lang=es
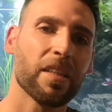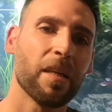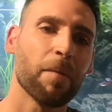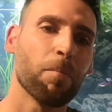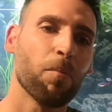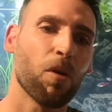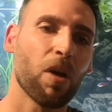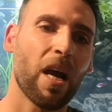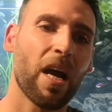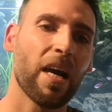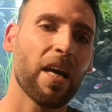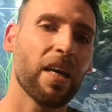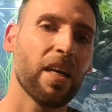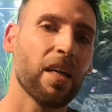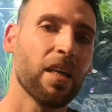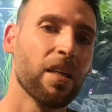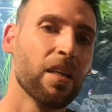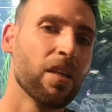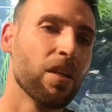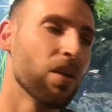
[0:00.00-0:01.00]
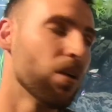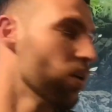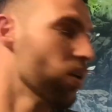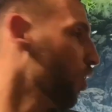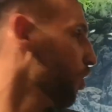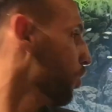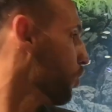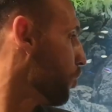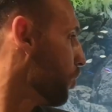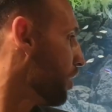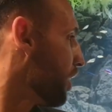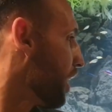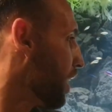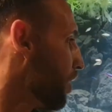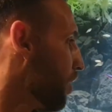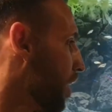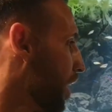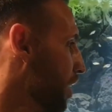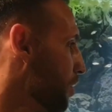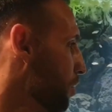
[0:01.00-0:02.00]
que tienen por ahí, os
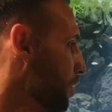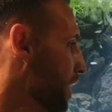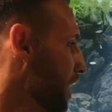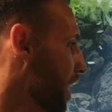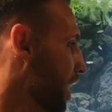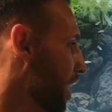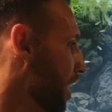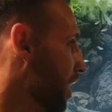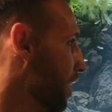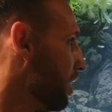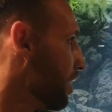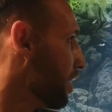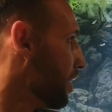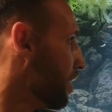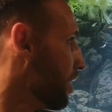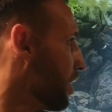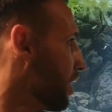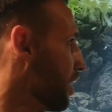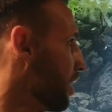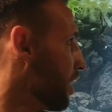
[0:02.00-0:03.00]
contaré yo las mías